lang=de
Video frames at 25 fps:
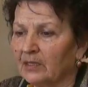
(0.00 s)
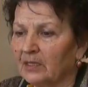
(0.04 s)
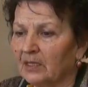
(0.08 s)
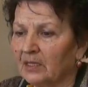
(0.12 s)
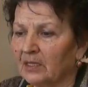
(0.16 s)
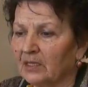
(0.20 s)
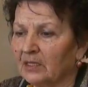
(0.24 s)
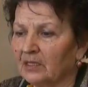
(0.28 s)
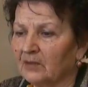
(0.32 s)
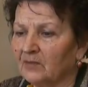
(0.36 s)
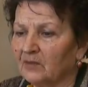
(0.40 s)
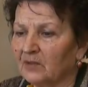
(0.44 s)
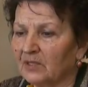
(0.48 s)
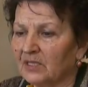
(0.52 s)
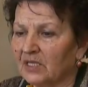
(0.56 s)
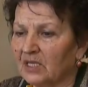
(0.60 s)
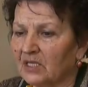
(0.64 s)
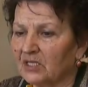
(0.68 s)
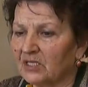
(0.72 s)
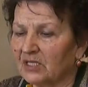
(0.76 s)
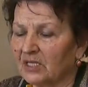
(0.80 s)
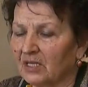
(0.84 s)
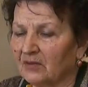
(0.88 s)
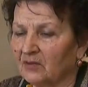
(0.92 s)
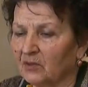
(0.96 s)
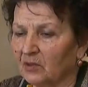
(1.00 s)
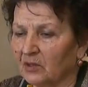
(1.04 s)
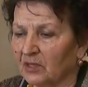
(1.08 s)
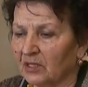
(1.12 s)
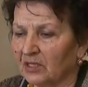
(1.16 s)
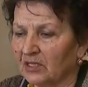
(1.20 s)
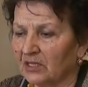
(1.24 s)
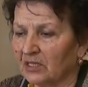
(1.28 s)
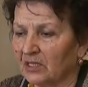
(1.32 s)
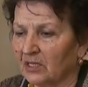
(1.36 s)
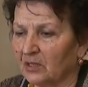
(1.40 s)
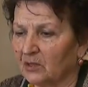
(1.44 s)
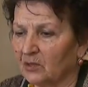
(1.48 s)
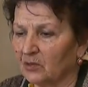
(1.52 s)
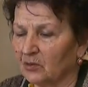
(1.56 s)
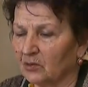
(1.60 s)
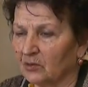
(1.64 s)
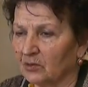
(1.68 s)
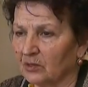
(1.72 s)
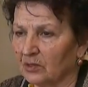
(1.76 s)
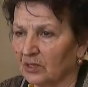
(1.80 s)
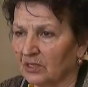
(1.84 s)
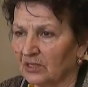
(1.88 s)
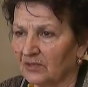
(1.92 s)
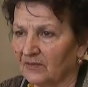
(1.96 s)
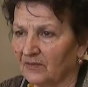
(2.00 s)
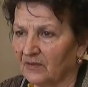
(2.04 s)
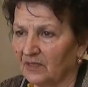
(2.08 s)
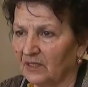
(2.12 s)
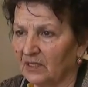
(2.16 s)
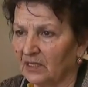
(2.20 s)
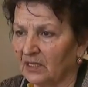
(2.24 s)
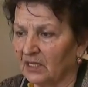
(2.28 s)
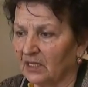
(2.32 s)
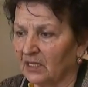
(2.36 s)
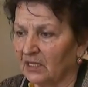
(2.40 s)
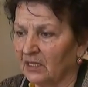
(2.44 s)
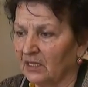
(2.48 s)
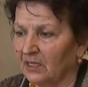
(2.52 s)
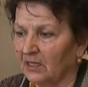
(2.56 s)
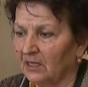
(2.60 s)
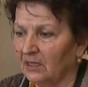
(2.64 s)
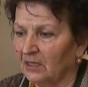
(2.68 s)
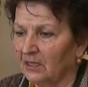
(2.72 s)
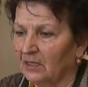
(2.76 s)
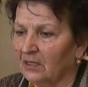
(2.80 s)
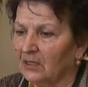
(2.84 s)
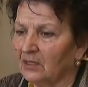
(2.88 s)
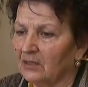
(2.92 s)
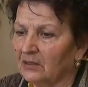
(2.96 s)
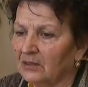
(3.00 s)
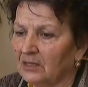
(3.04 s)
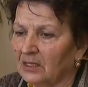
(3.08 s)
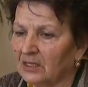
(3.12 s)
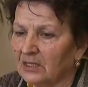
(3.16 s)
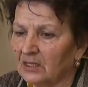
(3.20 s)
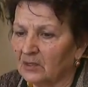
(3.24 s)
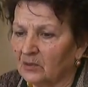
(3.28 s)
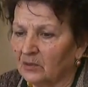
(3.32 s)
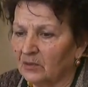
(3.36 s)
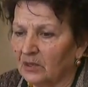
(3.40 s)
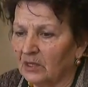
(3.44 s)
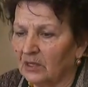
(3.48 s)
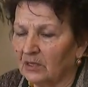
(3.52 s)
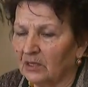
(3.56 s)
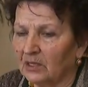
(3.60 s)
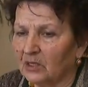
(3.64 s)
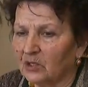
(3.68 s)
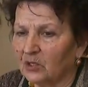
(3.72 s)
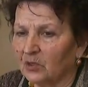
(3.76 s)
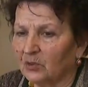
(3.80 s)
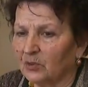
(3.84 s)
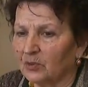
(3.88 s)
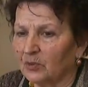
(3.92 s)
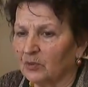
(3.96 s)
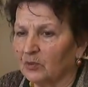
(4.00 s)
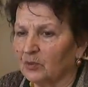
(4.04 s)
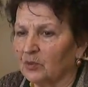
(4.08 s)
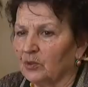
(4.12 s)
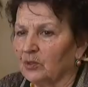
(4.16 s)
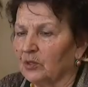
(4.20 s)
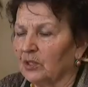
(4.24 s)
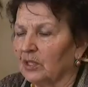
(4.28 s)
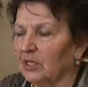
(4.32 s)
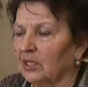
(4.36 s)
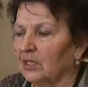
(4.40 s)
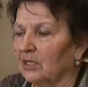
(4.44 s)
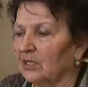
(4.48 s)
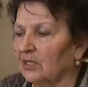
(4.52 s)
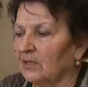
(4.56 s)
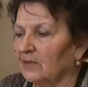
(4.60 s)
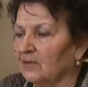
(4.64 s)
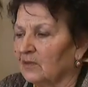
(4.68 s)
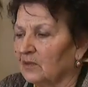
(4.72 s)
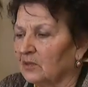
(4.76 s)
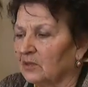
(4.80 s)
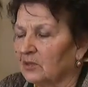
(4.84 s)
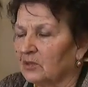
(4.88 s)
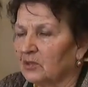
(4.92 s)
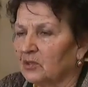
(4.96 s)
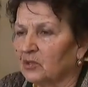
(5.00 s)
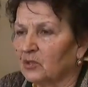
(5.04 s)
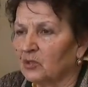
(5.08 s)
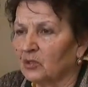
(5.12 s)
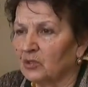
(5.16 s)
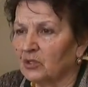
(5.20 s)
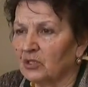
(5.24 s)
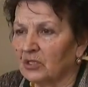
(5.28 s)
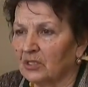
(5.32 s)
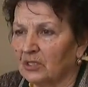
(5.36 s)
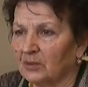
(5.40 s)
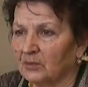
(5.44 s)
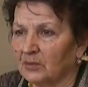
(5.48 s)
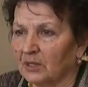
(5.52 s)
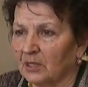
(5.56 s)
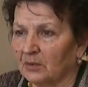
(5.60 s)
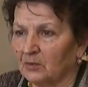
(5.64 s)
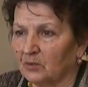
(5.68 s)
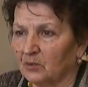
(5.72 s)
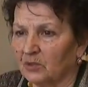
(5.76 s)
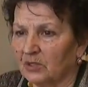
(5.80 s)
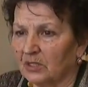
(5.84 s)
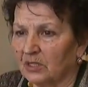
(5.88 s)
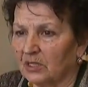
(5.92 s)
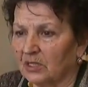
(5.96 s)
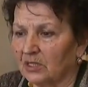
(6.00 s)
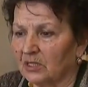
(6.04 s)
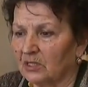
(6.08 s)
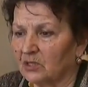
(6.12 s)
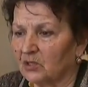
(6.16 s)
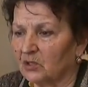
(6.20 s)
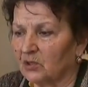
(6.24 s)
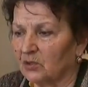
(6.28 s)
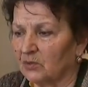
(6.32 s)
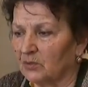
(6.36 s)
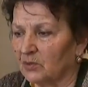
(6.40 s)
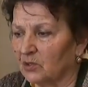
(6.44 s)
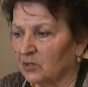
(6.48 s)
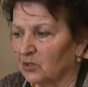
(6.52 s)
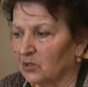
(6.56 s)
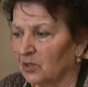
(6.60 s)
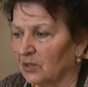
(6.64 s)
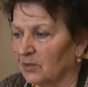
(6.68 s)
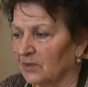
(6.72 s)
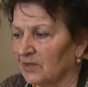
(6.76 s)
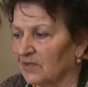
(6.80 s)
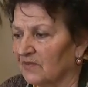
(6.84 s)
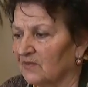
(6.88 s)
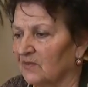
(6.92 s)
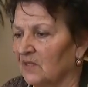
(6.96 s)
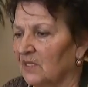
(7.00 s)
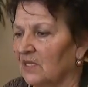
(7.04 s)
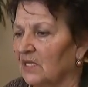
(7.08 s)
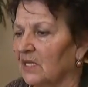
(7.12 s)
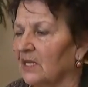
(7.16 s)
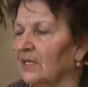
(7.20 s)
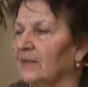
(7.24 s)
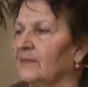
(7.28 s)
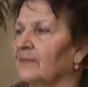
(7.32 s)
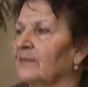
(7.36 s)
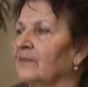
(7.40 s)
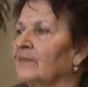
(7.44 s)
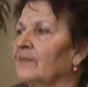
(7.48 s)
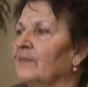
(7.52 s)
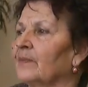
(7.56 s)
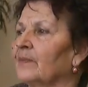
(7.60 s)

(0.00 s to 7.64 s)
Te kad je vozač stavio kasetu da svira, onda se u meni nešto probudio, neki revolt, što će nam ta muzika, što, što nam svira.